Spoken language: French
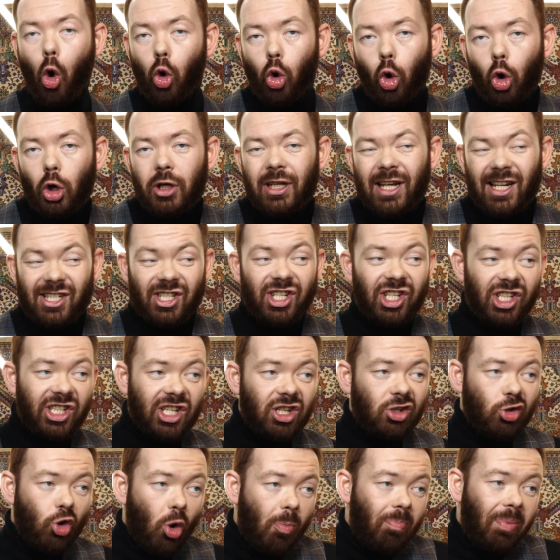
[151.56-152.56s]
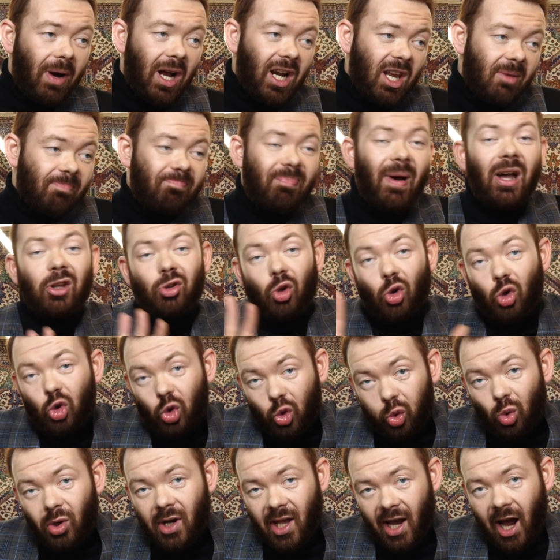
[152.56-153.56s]
En gros, il a dit qu'il ne parlait pas de
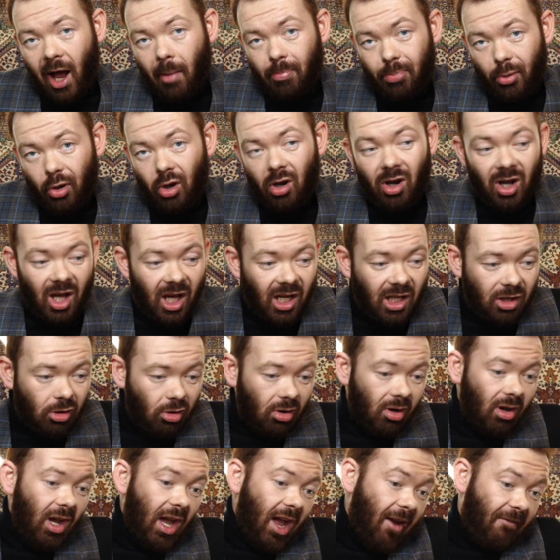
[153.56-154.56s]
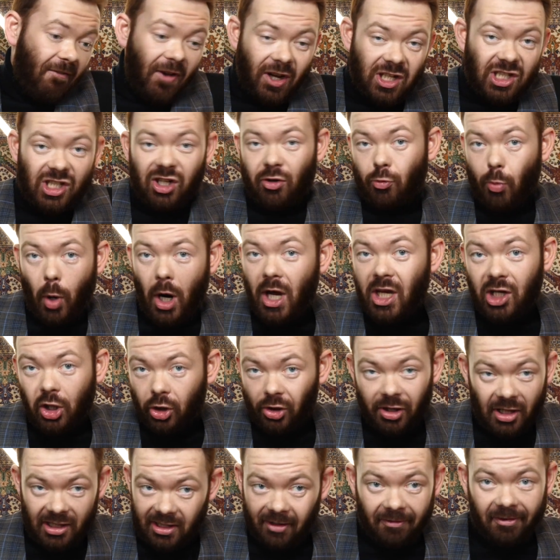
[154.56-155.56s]
tous les rappeurs et que, effectivement, il
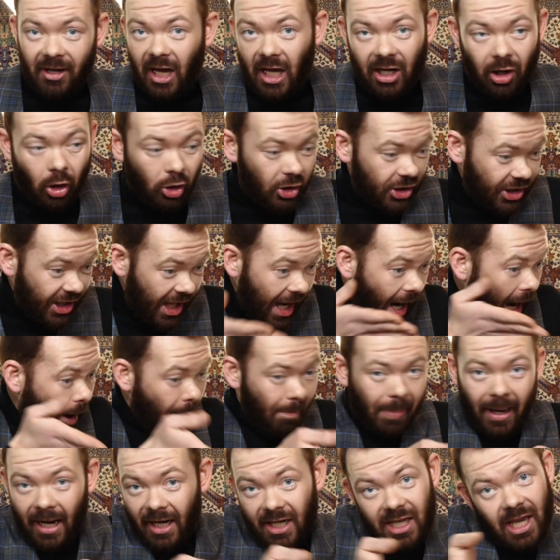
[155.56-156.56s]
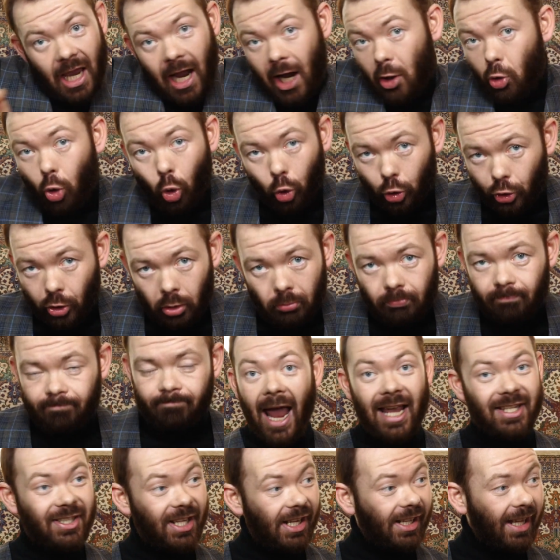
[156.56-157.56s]
connaît des vrais gangsters à Paris et à Londres.
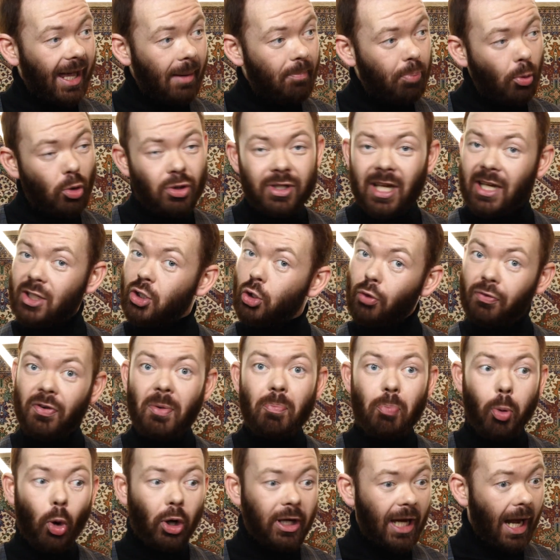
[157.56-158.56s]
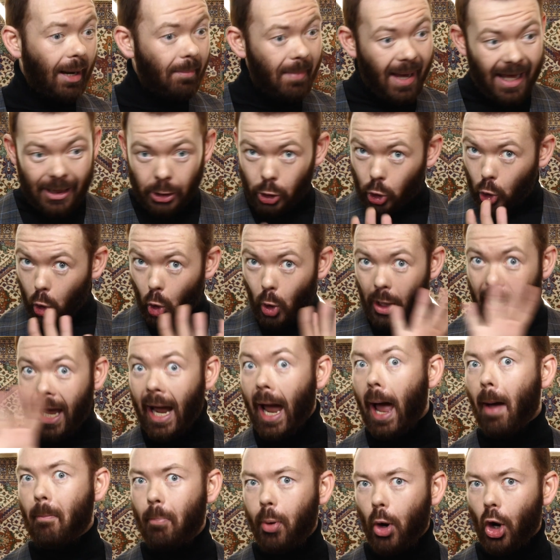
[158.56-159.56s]
Et cette réponse a suffi pour calmer tous les
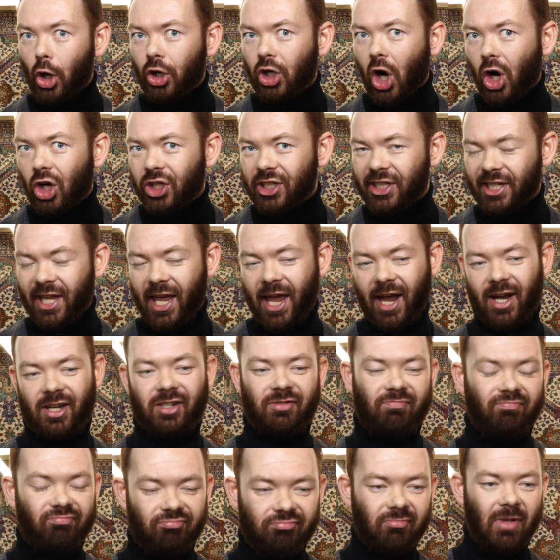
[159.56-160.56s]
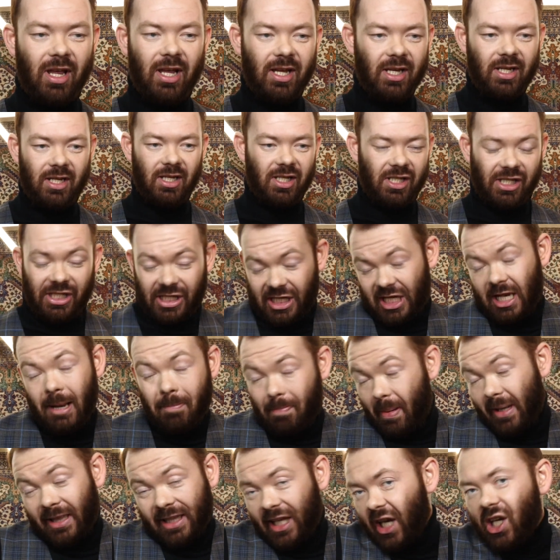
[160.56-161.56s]
rappeurs gangsters. Ce qui n'est
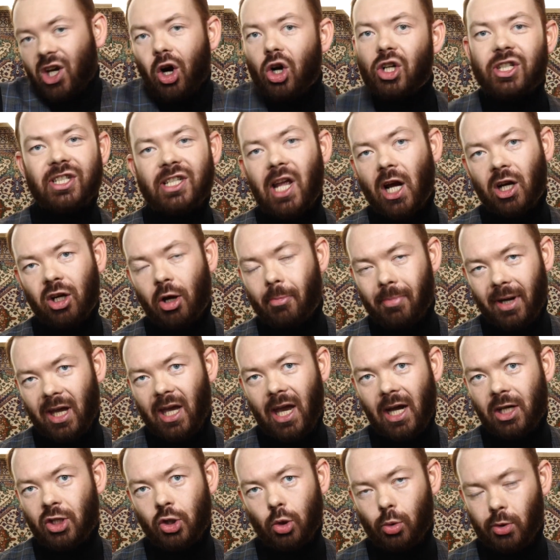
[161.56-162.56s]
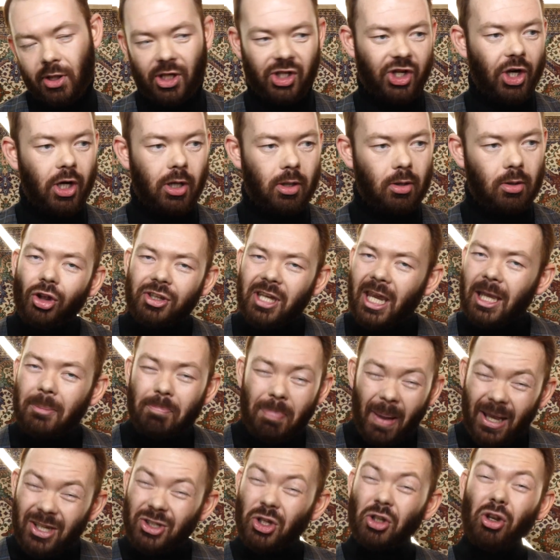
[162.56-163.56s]
pas très gangster comme réaction déjà. On dirait
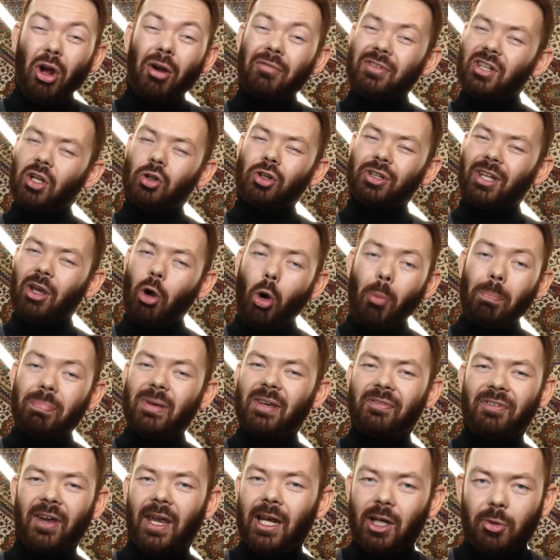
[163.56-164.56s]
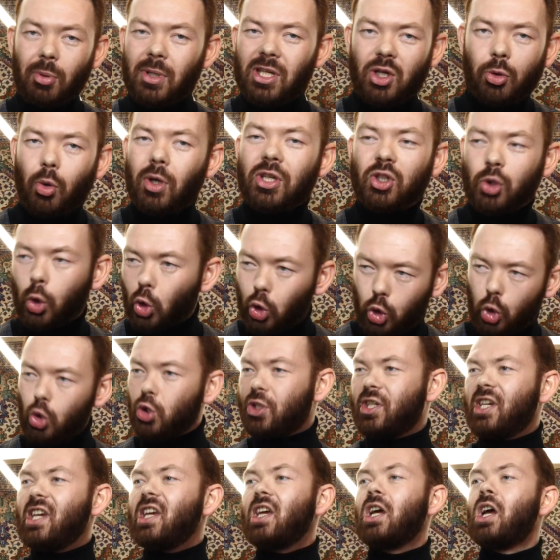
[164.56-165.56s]
que personne n'a envie de rentrer en bif avec lui, du coup ils sont
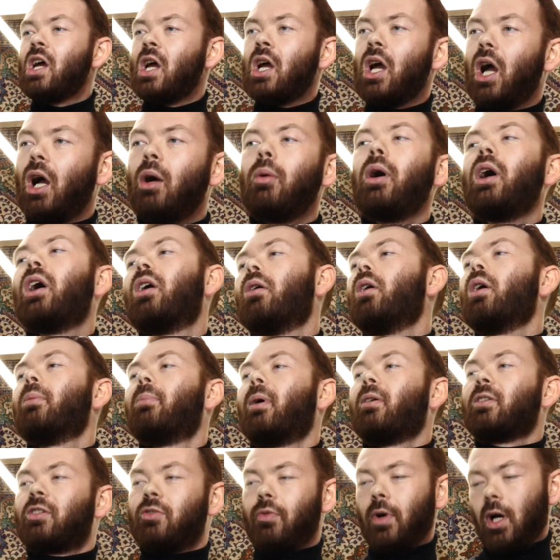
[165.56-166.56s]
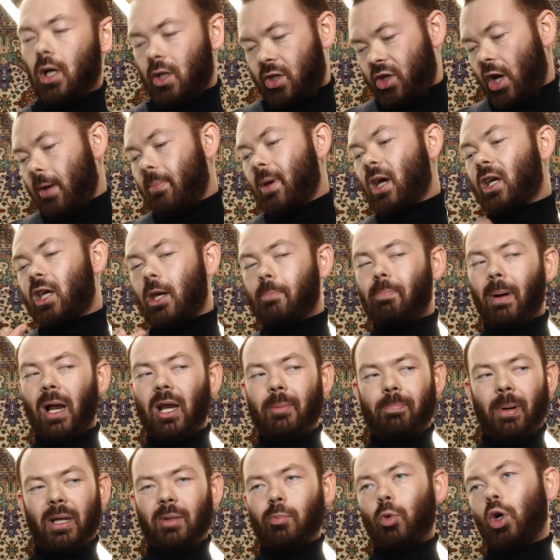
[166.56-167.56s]
tous dit Ah ouais, ouais, bah tu vois, je savais bien qu'il
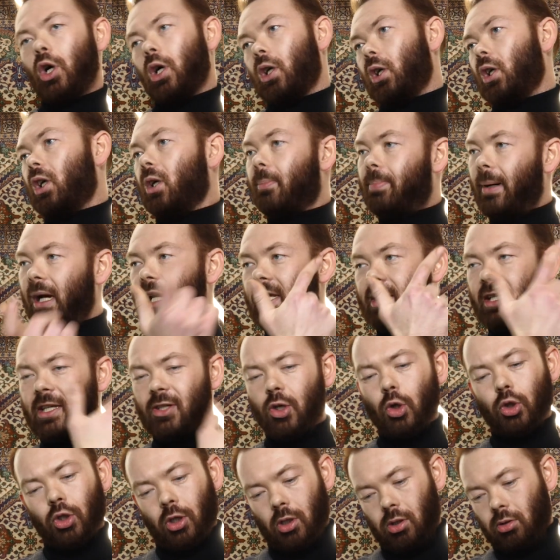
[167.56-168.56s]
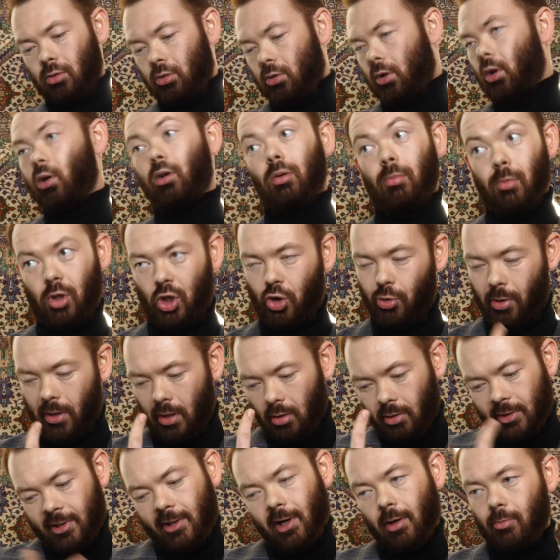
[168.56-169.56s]
parlait pas de moi, il parlait des autres. moi je suis
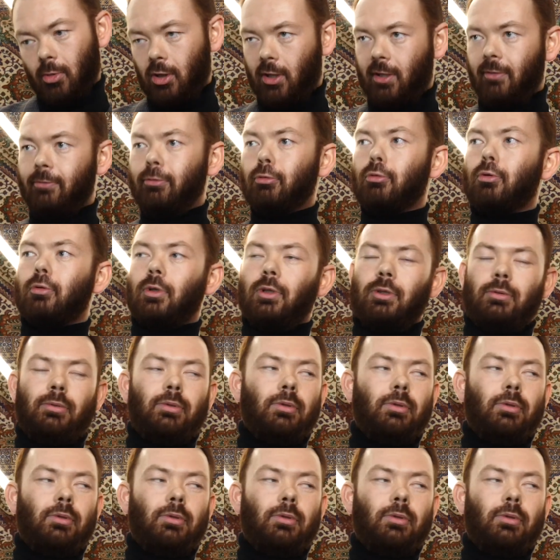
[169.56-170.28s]
gangster, moi t'es fou quoi.